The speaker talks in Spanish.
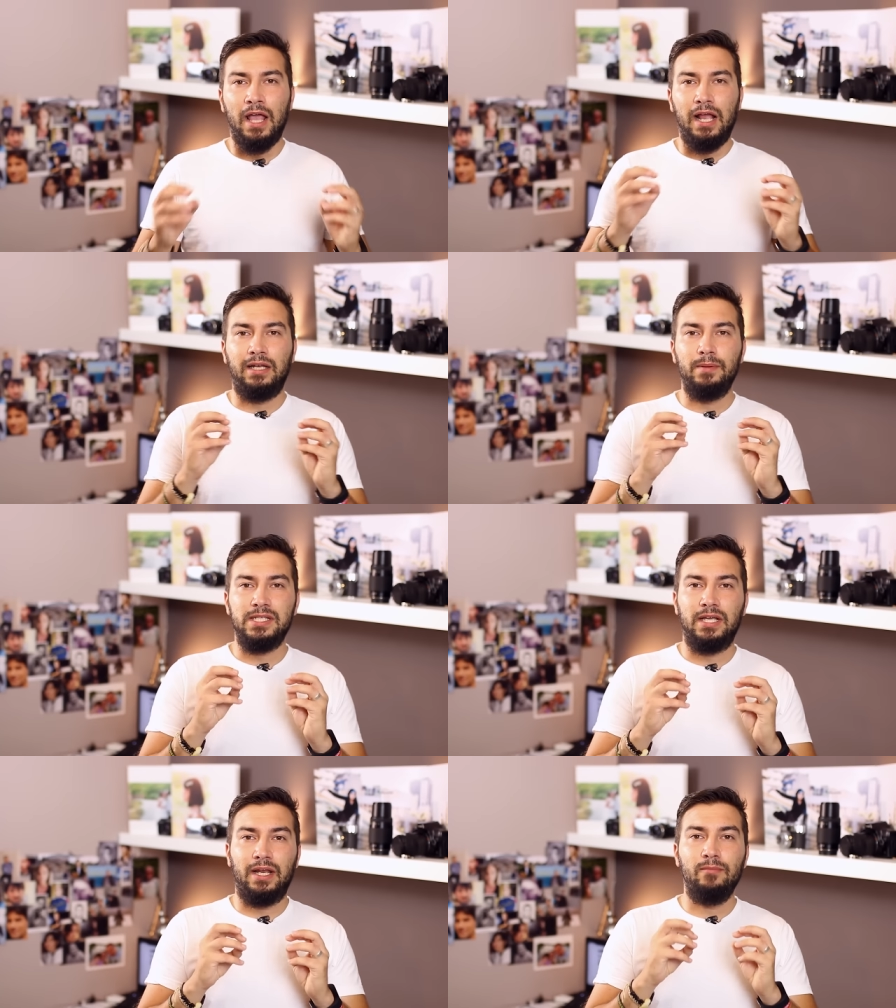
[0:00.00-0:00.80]
El tema
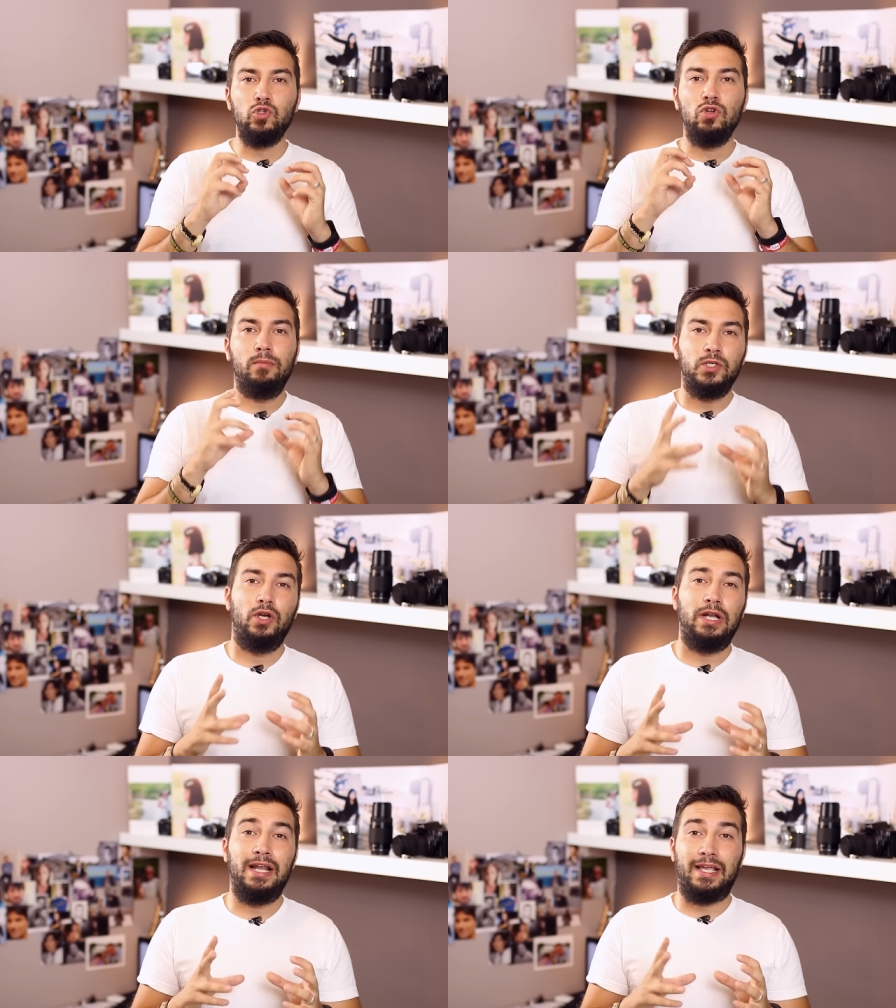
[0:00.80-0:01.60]
es que tenemos una
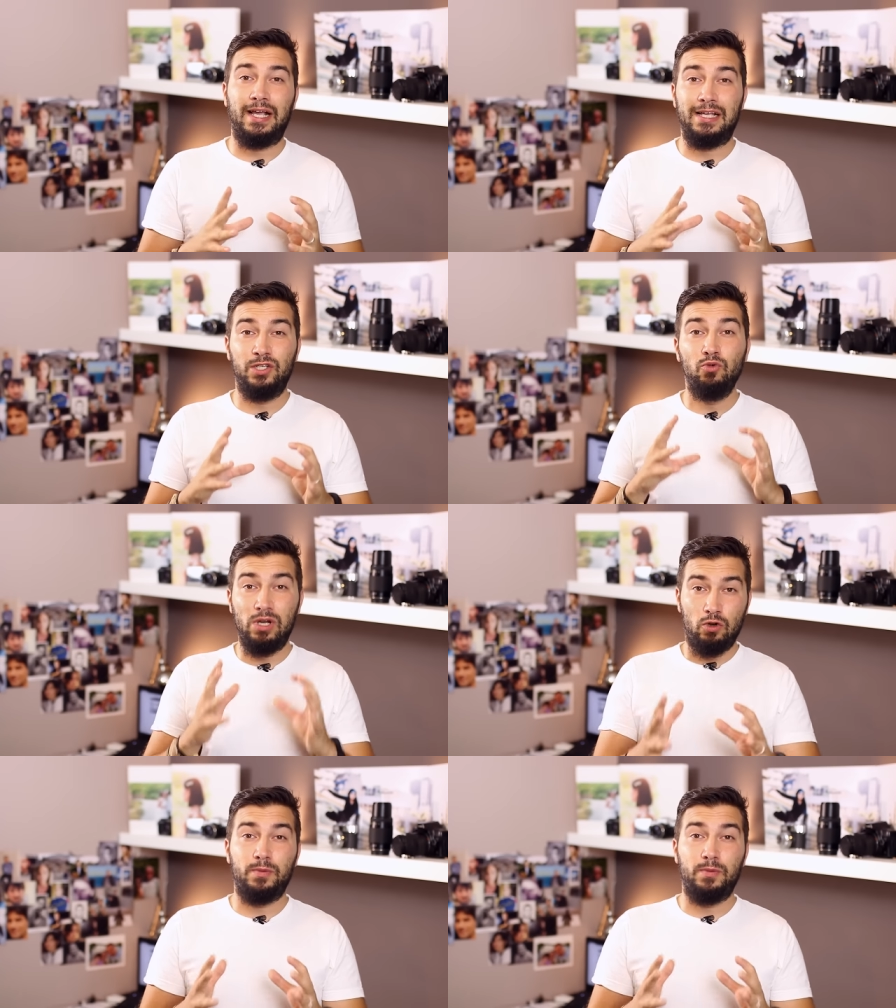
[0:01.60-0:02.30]
opción en la que casi nunca